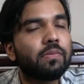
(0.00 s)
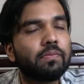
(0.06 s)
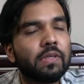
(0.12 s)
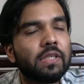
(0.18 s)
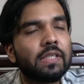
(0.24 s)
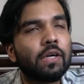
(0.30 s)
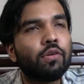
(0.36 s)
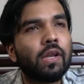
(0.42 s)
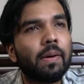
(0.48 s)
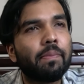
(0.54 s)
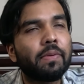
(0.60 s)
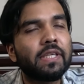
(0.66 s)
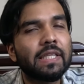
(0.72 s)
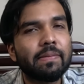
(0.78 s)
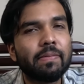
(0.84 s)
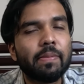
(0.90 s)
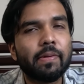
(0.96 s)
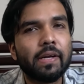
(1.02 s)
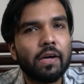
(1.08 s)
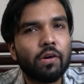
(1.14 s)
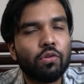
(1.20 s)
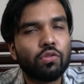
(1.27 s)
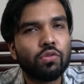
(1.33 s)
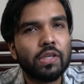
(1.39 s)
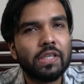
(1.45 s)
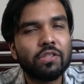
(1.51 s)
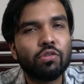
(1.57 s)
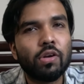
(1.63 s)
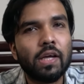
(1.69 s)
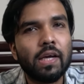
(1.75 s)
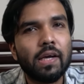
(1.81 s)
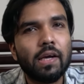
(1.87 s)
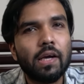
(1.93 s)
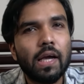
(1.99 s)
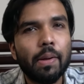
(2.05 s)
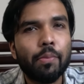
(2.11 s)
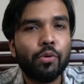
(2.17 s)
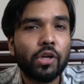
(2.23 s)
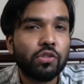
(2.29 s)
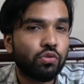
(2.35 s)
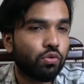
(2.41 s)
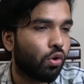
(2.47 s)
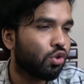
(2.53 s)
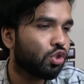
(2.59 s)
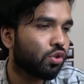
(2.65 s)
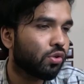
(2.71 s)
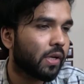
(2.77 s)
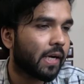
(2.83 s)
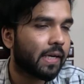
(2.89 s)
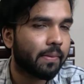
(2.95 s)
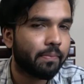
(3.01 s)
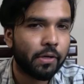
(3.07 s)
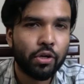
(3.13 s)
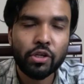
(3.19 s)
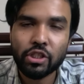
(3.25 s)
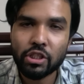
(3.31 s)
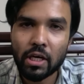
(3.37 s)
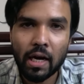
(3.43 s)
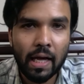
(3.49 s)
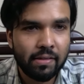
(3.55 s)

ভিসা হলে আপনি যেতে পারবেন না কত এজ হলে এবং ওটা সলিউশন নিয়ে একটা ভিডিও ইনশাল